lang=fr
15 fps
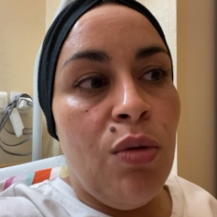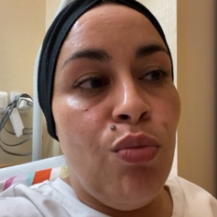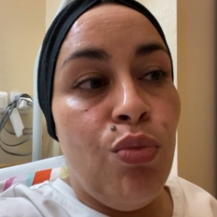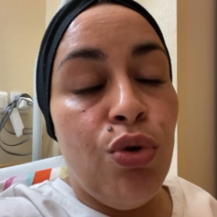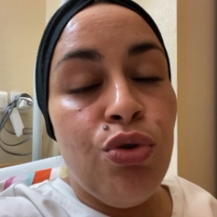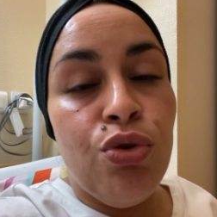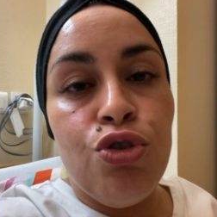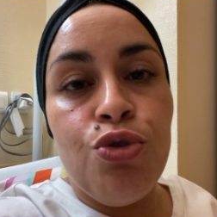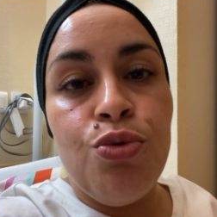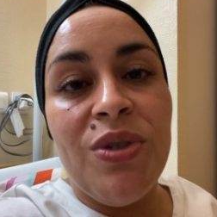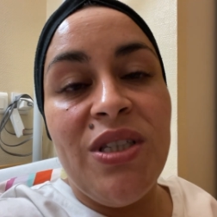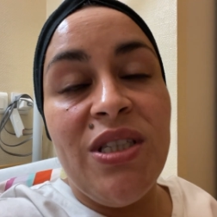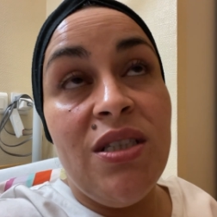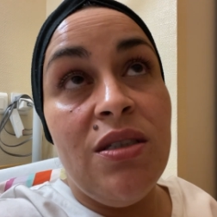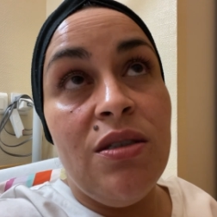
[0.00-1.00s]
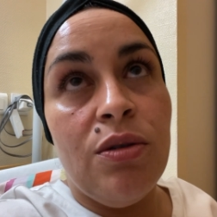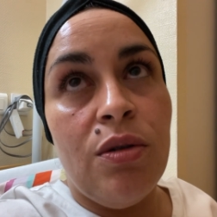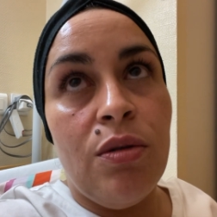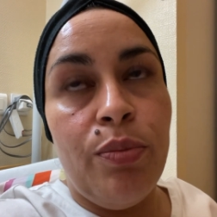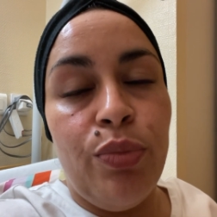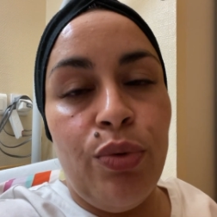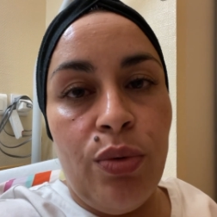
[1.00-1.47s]
Pourtant, je lui ai dit euh,
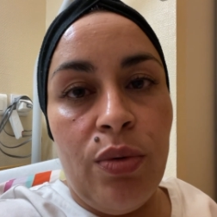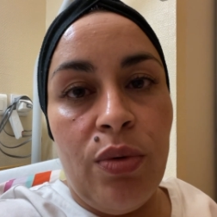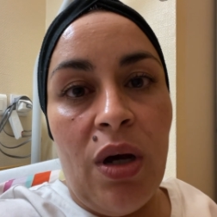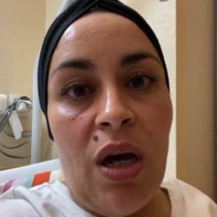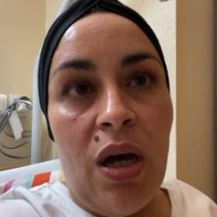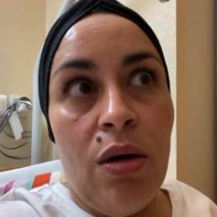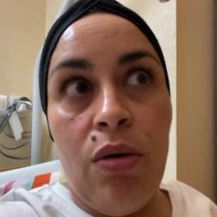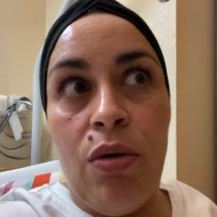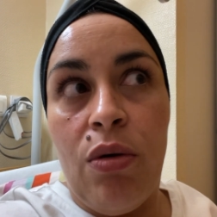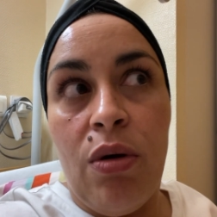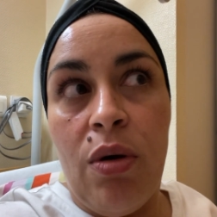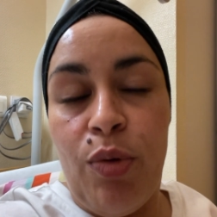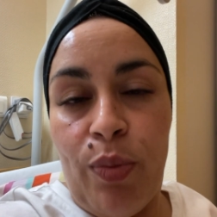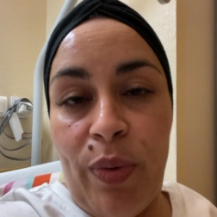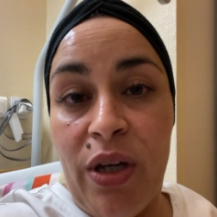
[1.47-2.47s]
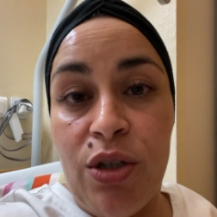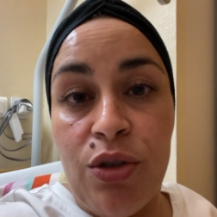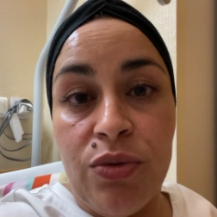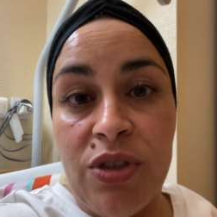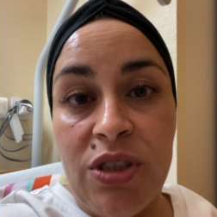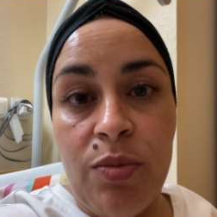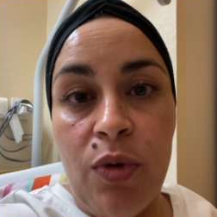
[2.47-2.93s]
à peu près
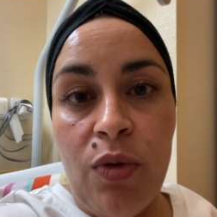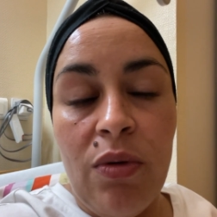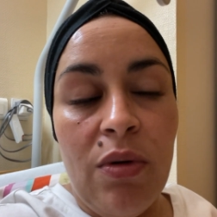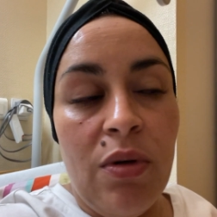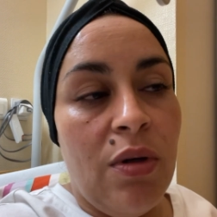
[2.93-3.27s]
gentiment.